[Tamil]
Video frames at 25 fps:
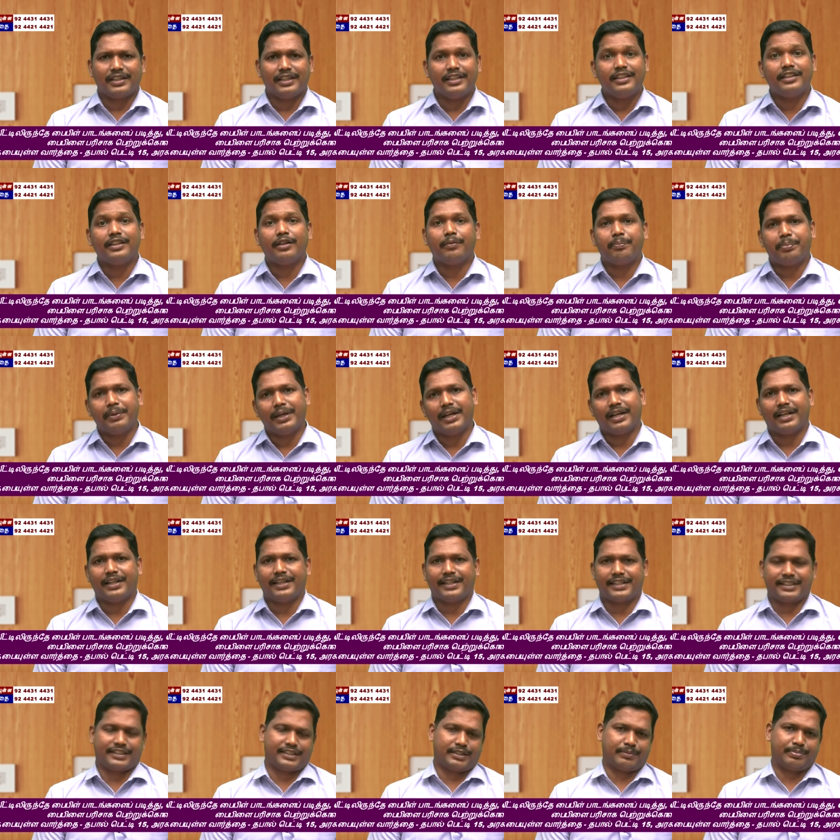இந்த பேலை
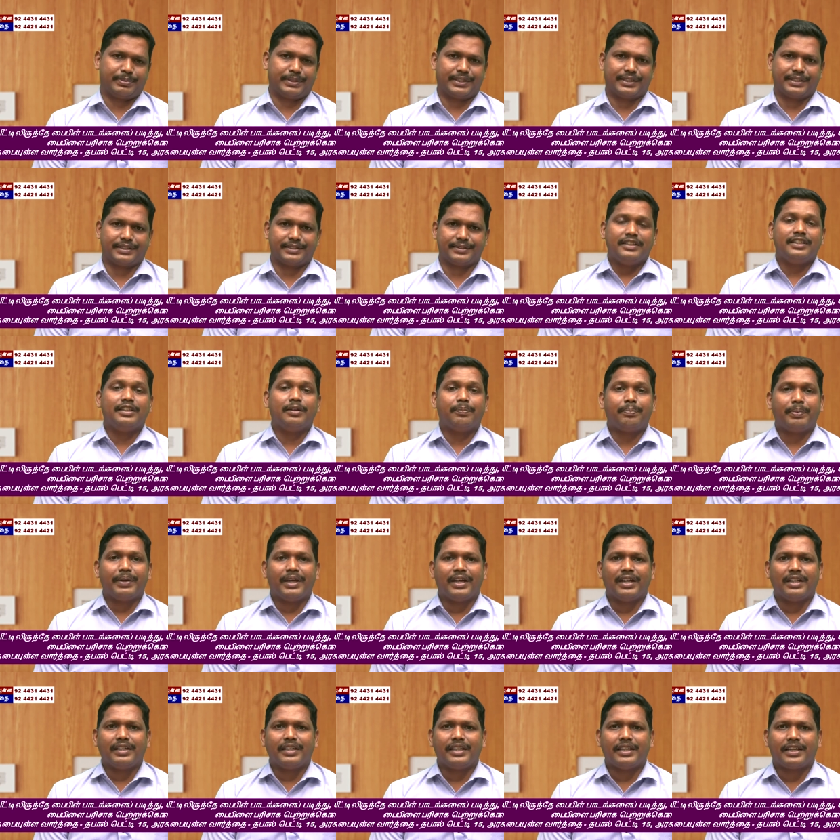கட்டப்பட்டது இந்த
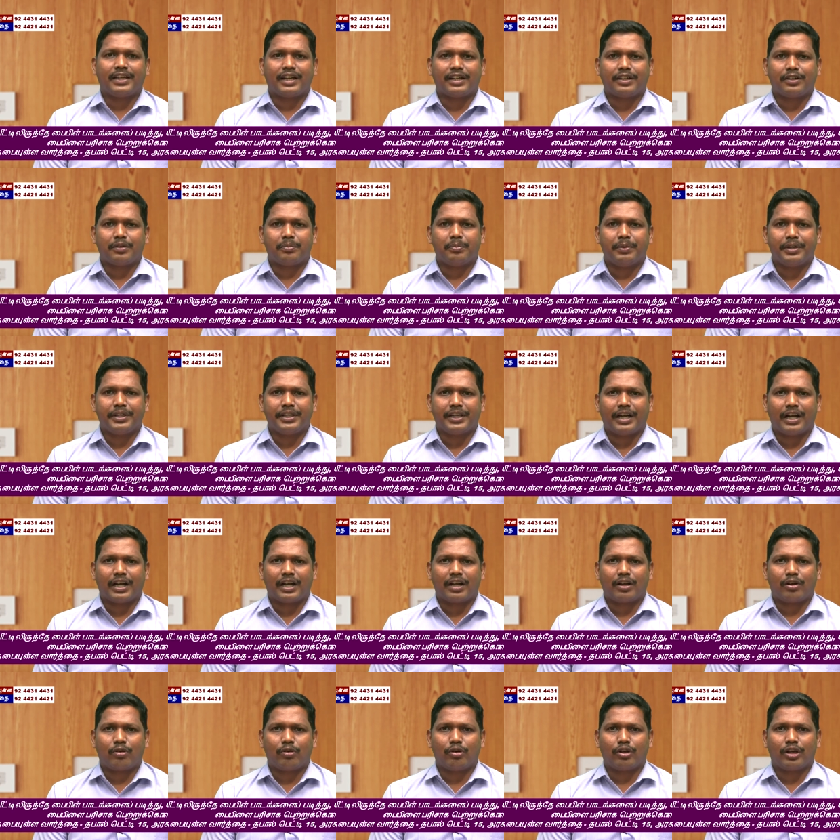பேலையை
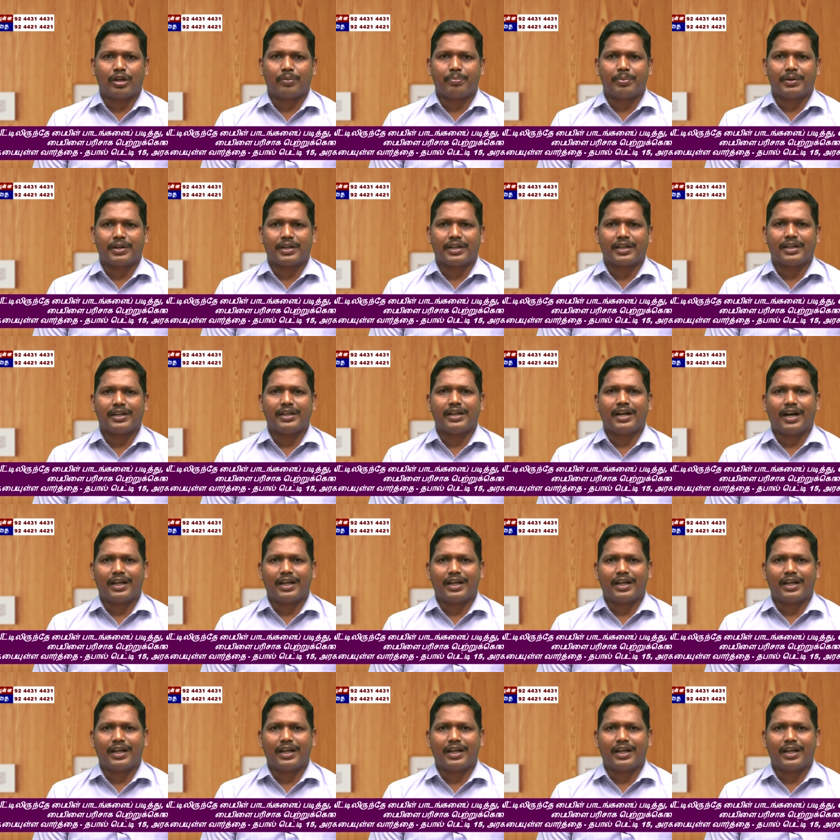கட்டும்படியாக கொடுக்கப்பட்ட